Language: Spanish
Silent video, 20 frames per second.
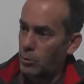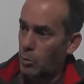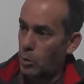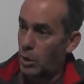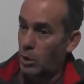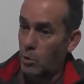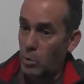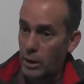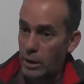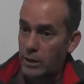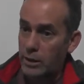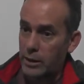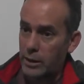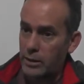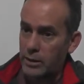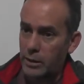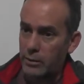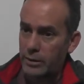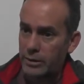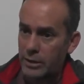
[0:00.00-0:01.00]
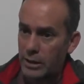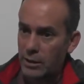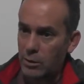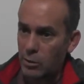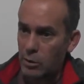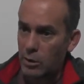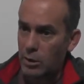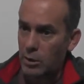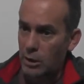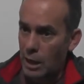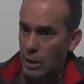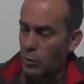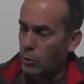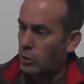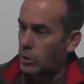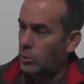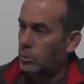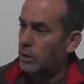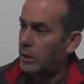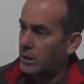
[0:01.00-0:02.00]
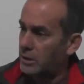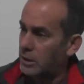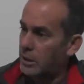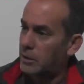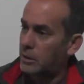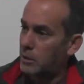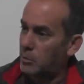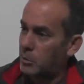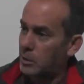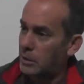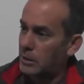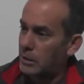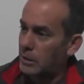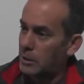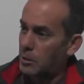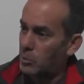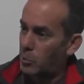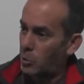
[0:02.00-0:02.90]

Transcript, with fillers: por la cual están atravesando y que algo tenemos que hacer también,